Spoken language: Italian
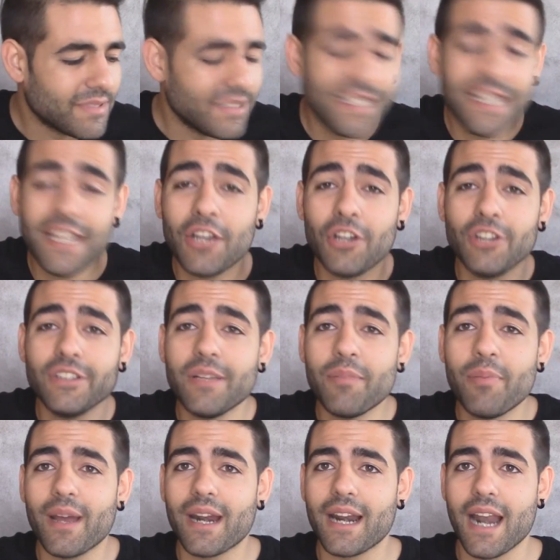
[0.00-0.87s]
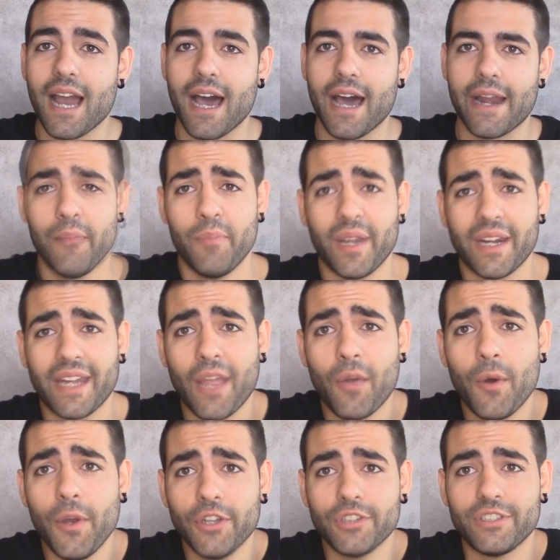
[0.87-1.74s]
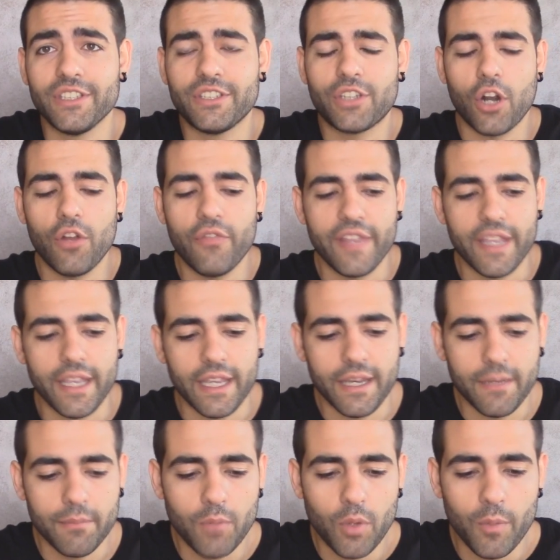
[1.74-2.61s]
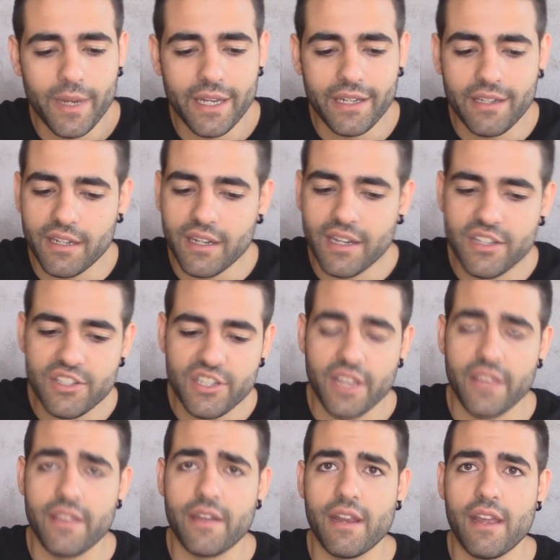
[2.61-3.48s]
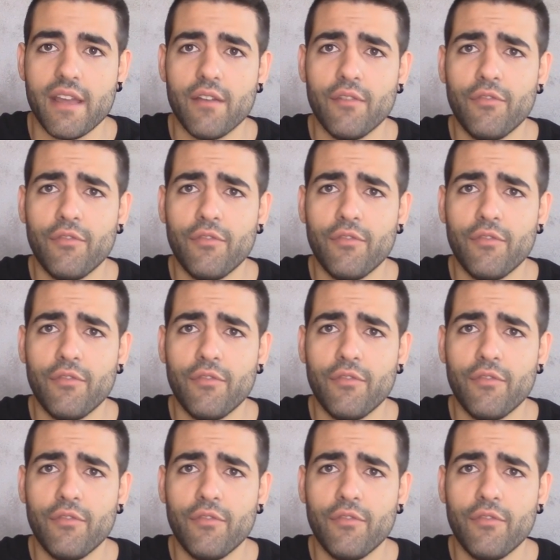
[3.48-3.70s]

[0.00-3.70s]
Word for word: di cosa parlare. Perché quando ti trovi in momenti del genere,